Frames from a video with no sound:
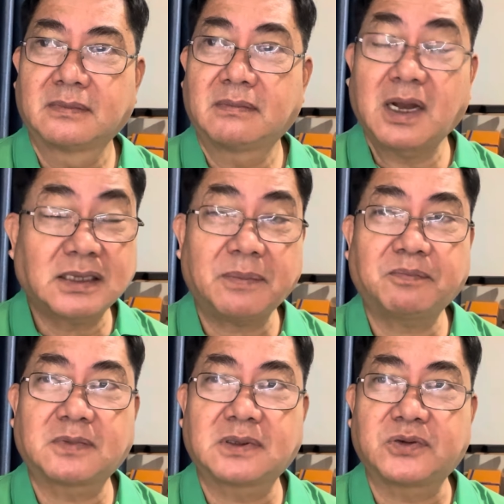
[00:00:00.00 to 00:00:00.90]
bất chấp
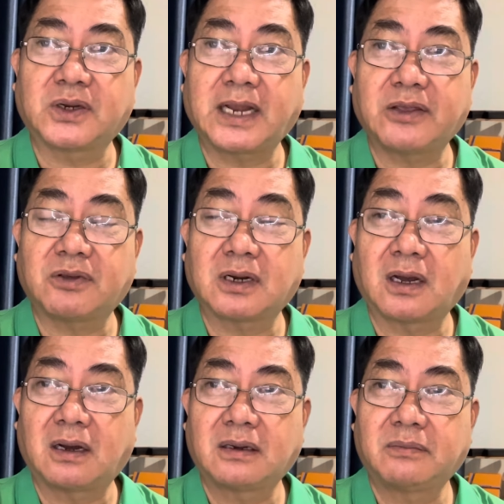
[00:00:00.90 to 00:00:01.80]
chuyện này chuyện
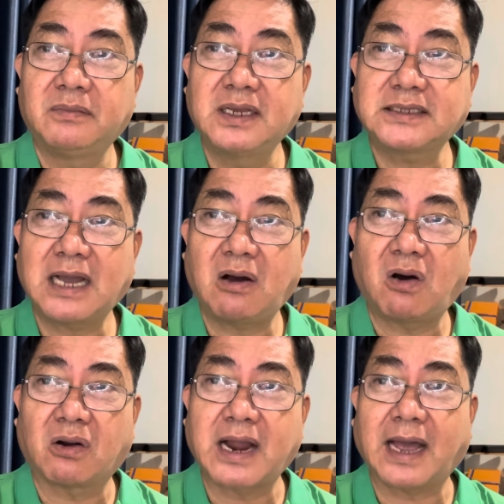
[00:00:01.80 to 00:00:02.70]
nọ miễn sao
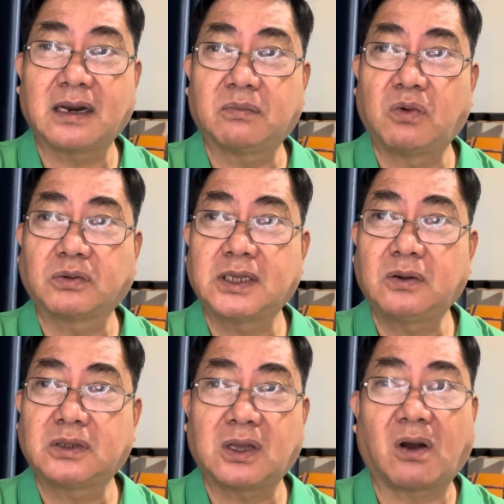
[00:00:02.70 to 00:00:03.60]
họ đạt được mục tiêu
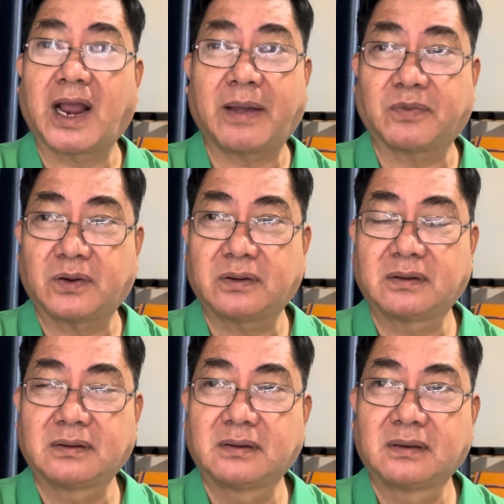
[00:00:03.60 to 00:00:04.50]
thì họ làm thôi
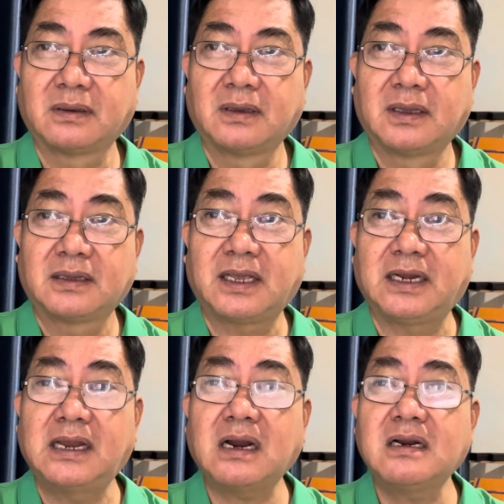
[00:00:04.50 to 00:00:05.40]

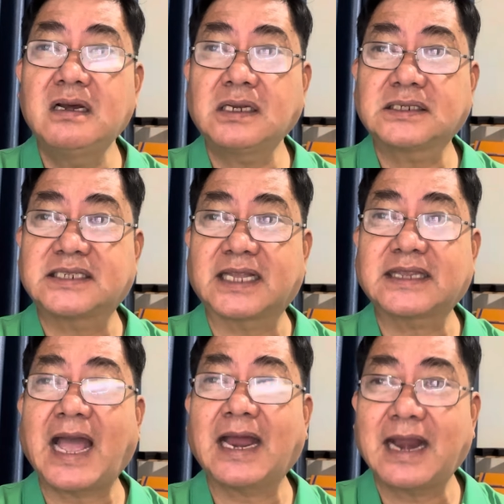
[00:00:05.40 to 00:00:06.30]
thì đất nước sẽ
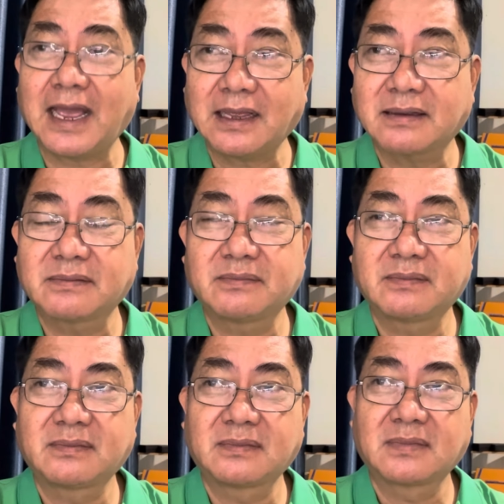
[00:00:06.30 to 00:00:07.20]
tan nát
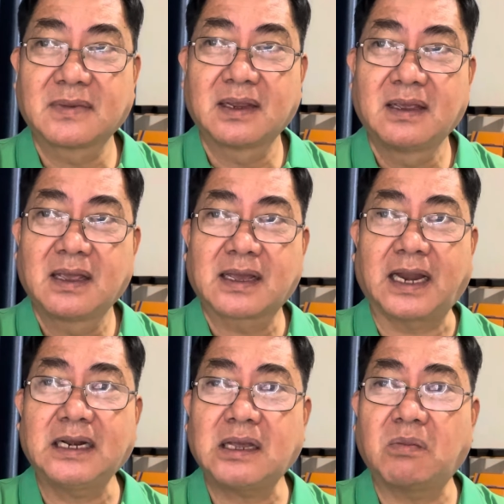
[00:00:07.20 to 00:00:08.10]

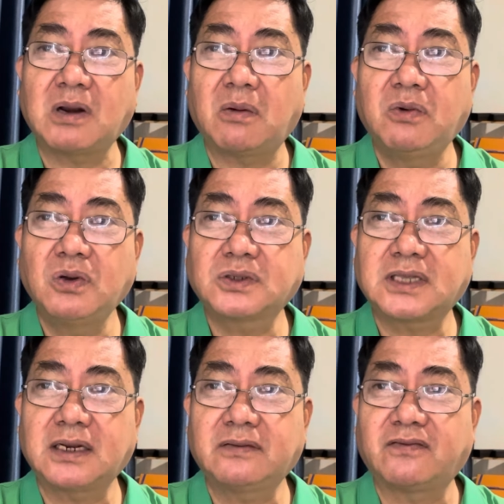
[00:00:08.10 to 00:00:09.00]
cảnh cộng đồng
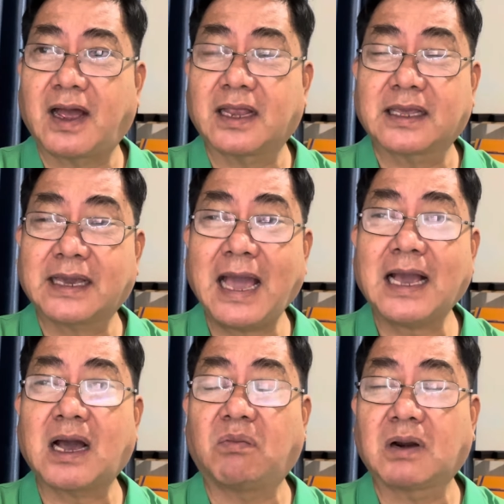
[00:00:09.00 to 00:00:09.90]
Houston và
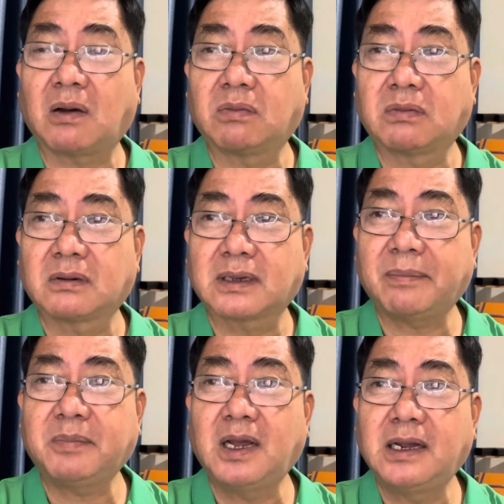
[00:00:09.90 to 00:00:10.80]
các cộng đồng
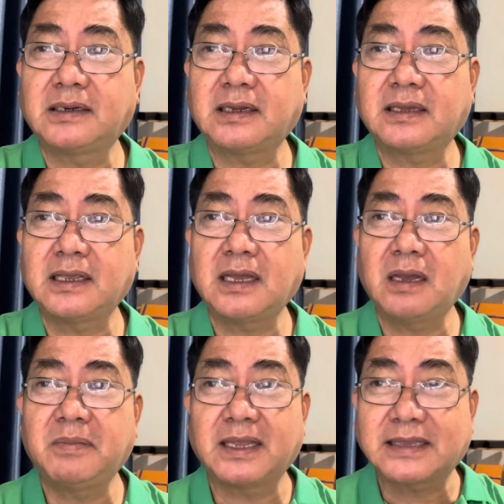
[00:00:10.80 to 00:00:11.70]
khắp nơi trên thế giới
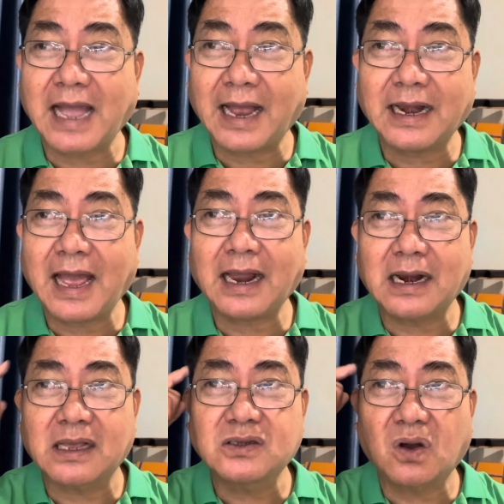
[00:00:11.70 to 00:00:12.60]
bị tan nát
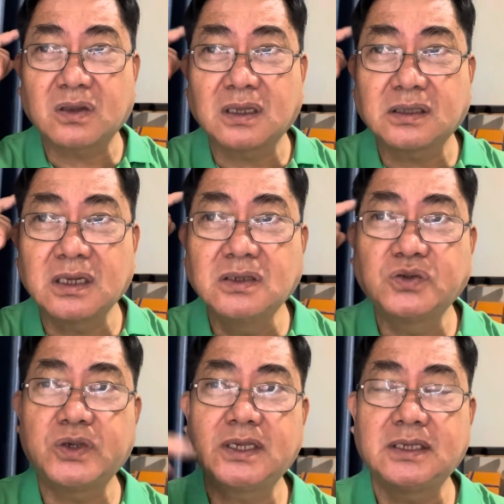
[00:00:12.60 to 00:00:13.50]
là do những tư
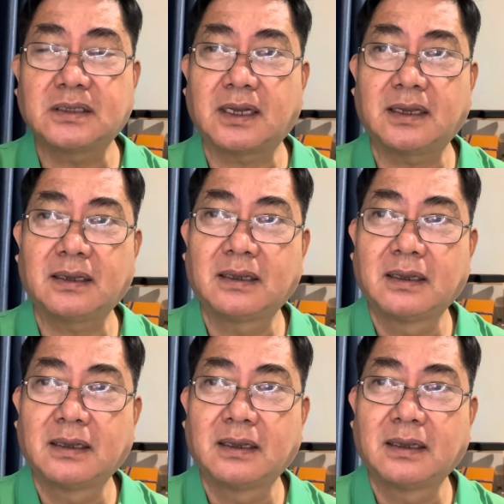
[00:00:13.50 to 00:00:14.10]
duy như thế